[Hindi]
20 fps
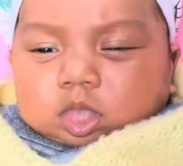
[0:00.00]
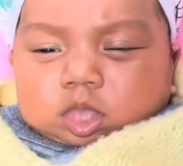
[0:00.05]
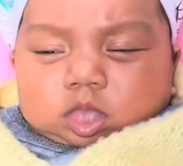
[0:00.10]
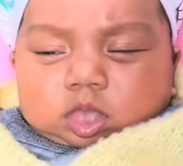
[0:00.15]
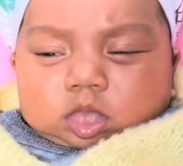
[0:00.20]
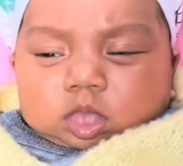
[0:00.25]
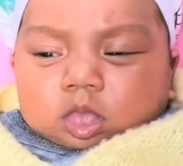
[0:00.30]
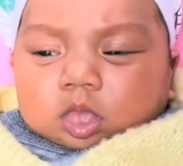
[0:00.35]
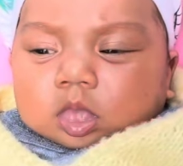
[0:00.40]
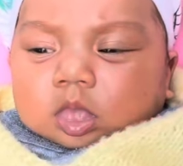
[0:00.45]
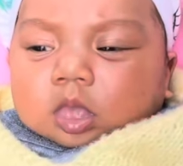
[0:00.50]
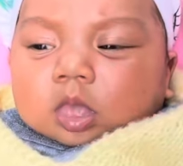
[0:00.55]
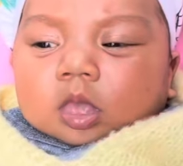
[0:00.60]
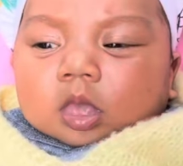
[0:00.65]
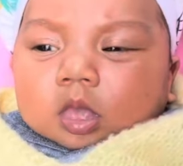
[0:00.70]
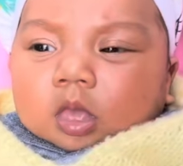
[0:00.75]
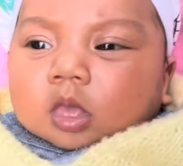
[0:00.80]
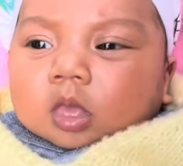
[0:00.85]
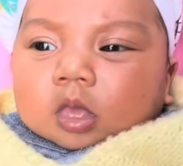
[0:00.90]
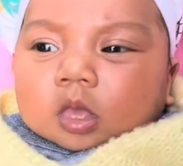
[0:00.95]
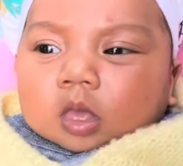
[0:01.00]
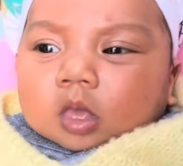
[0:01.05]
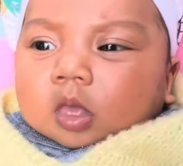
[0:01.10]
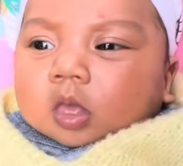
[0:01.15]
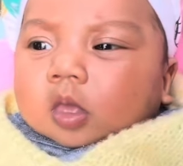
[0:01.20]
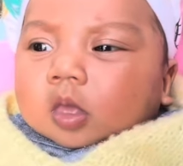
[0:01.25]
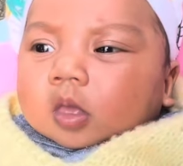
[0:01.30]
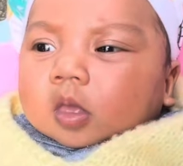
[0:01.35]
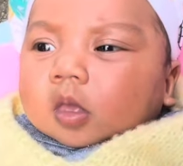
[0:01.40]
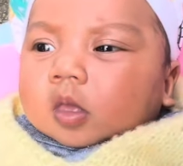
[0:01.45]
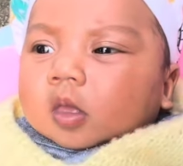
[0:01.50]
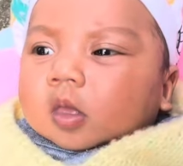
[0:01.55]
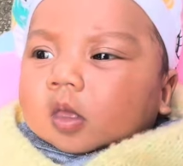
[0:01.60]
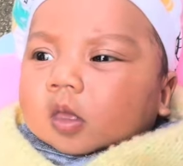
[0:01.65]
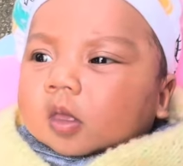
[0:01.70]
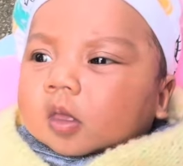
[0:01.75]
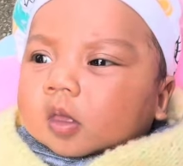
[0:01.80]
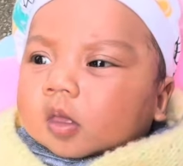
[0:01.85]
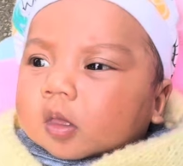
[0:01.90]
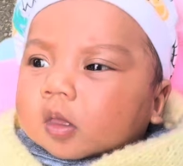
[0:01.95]
कर रहा हूँ बोलो धूप सिकाई
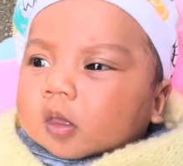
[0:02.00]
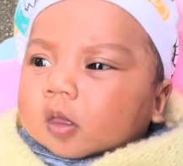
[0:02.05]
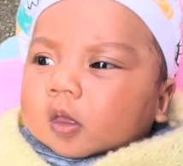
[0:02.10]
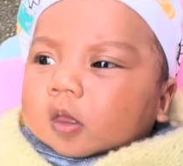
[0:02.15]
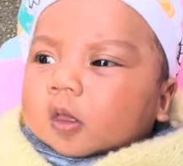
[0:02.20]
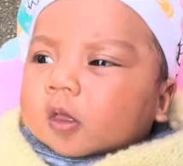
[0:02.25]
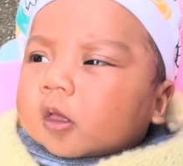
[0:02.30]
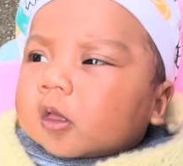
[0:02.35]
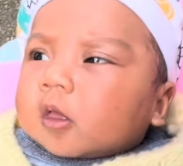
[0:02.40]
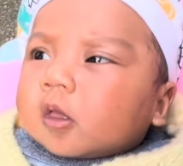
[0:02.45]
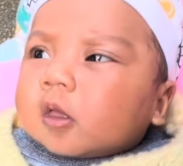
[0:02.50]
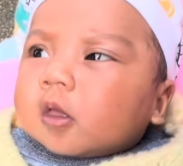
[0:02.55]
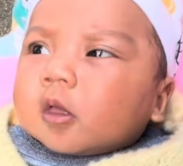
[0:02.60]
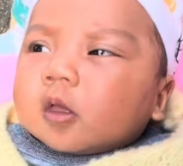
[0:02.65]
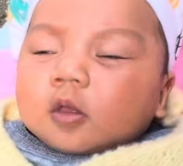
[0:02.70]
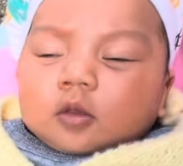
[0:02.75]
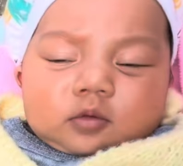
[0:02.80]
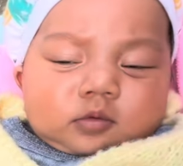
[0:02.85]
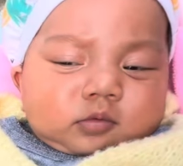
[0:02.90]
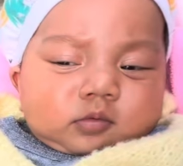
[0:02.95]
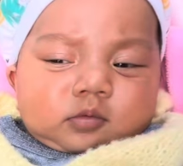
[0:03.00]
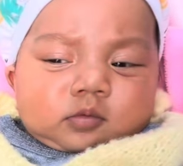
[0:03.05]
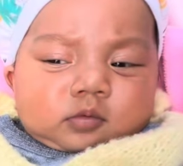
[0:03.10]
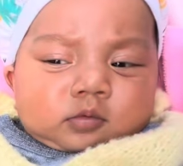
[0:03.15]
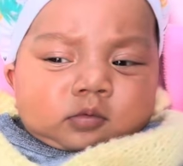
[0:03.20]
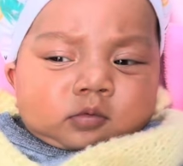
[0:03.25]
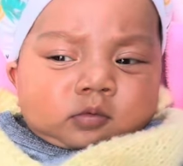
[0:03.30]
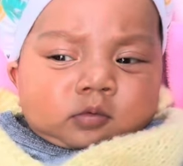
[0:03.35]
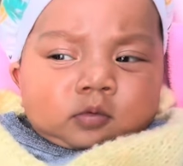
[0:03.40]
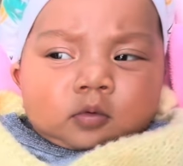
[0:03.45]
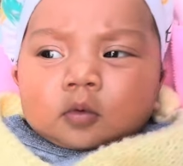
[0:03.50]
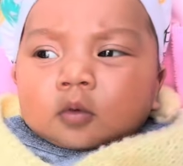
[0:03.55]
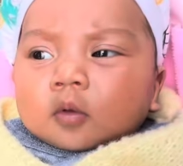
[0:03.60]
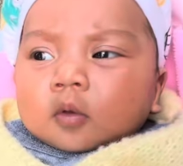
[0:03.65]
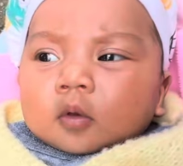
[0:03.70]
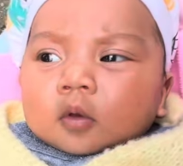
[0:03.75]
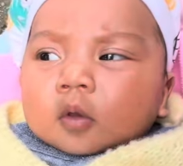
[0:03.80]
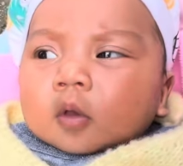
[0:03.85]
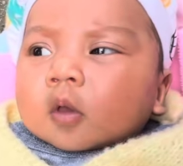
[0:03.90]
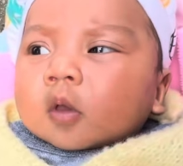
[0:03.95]
और धूप भागी है मुझे देख के जो
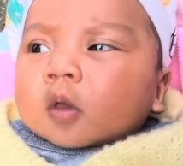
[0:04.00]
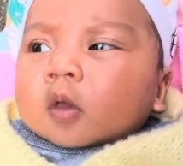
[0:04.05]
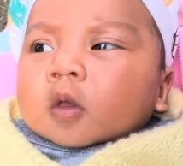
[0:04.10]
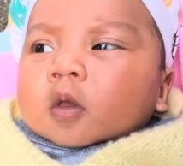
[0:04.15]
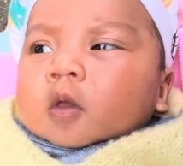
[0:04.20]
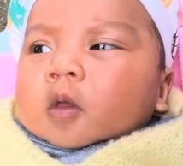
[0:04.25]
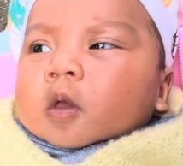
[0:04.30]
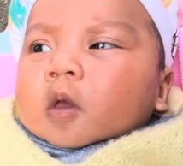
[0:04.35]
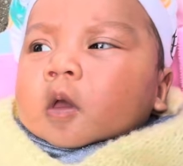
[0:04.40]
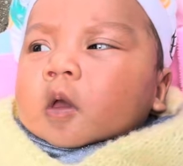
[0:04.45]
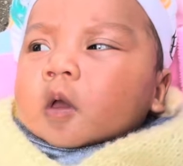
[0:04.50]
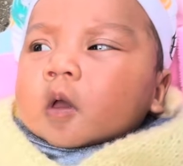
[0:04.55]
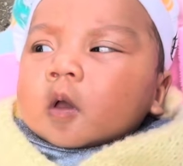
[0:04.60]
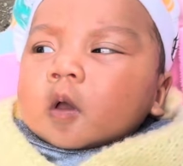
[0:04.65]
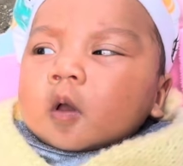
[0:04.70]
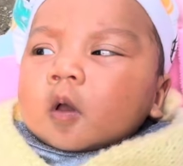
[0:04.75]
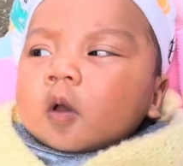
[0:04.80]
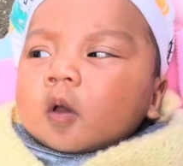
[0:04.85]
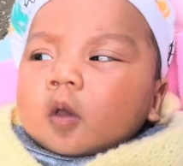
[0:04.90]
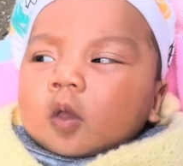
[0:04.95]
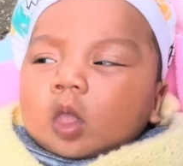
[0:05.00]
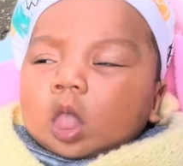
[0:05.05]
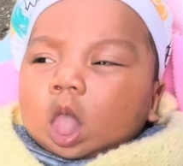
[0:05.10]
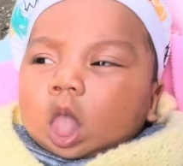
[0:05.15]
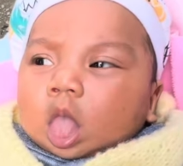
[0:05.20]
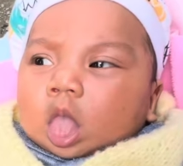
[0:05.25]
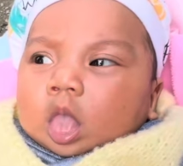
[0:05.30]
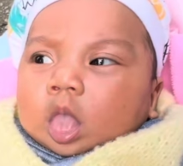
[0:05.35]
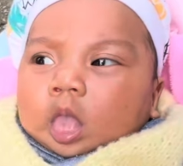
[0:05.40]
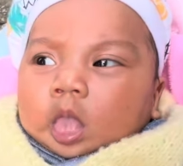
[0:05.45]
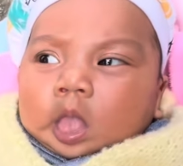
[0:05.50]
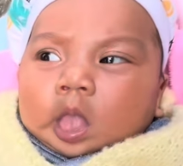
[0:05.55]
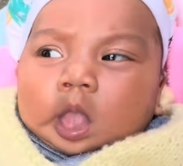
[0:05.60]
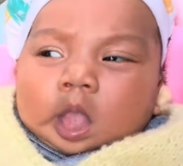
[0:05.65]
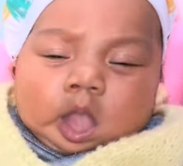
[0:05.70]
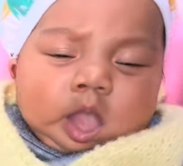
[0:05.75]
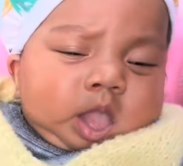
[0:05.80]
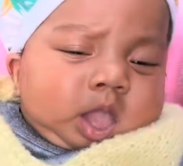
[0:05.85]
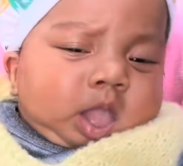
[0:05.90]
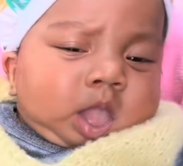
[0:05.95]
हमेशा भाग जाती है है
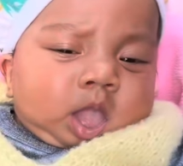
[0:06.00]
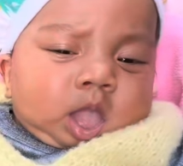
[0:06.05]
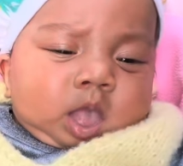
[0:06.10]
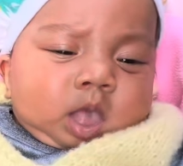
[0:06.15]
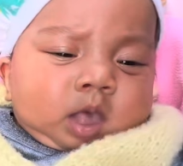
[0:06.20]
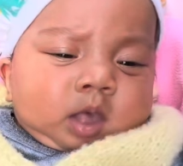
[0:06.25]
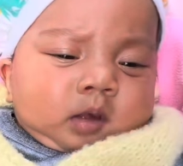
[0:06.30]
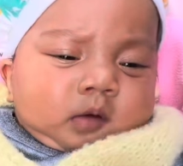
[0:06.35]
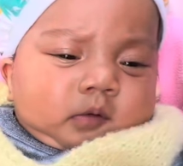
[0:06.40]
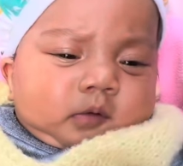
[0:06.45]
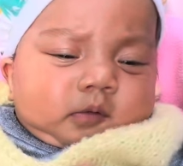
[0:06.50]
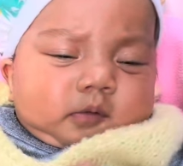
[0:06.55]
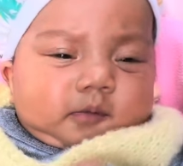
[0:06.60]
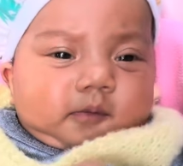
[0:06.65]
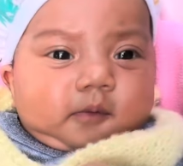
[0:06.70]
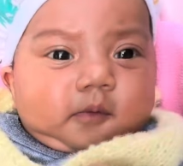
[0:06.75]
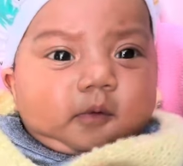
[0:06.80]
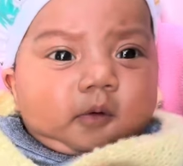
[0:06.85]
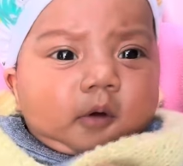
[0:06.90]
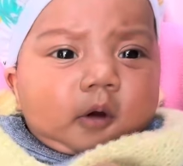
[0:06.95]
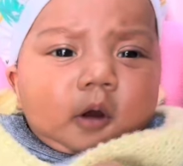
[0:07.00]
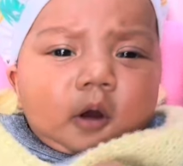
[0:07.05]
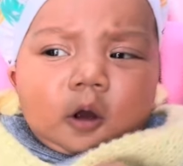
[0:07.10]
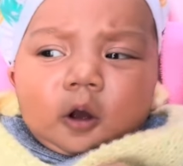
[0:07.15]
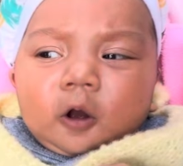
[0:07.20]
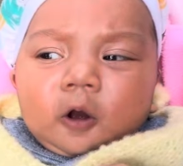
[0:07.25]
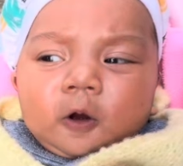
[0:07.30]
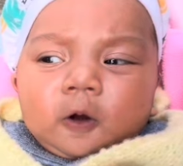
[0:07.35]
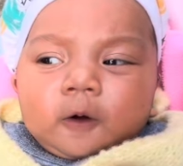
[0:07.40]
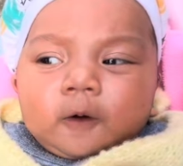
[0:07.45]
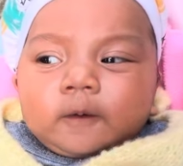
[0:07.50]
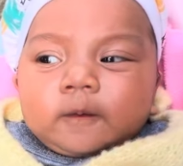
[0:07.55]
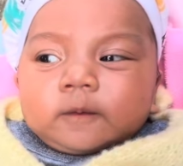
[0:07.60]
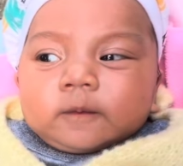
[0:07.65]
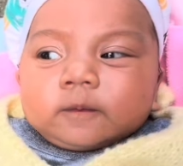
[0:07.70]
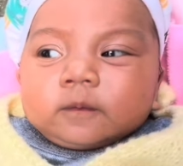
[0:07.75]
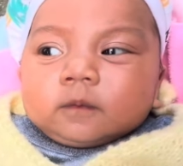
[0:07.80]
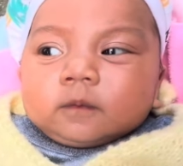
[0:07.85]
ना हम्म।